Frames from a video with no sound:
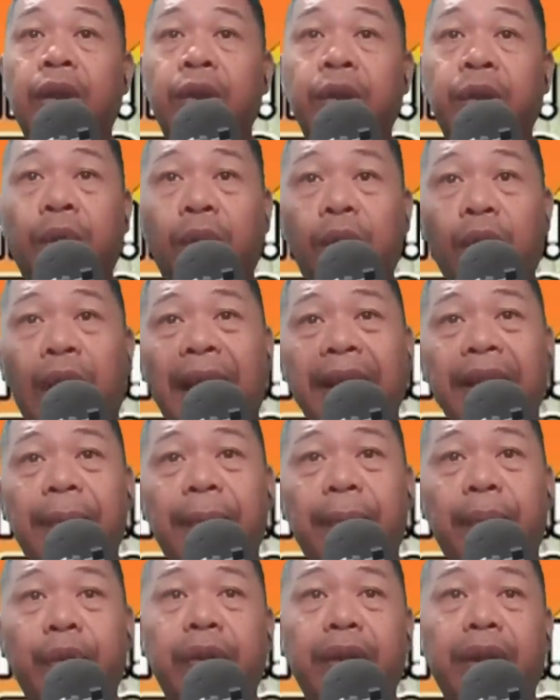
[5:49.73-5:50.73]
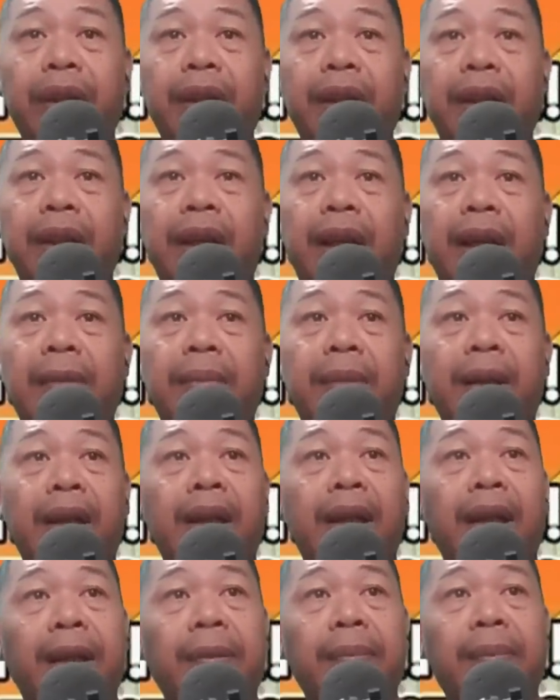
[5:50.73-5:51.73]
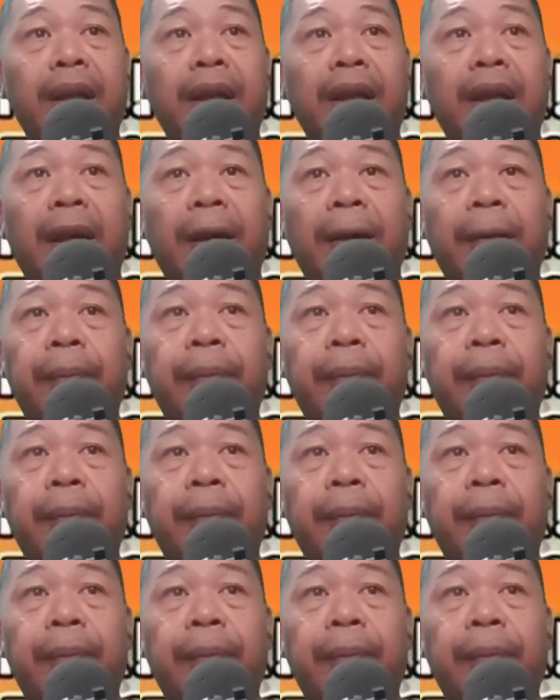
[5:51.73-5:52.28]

So kung atin pong titingnan mga kaibigan,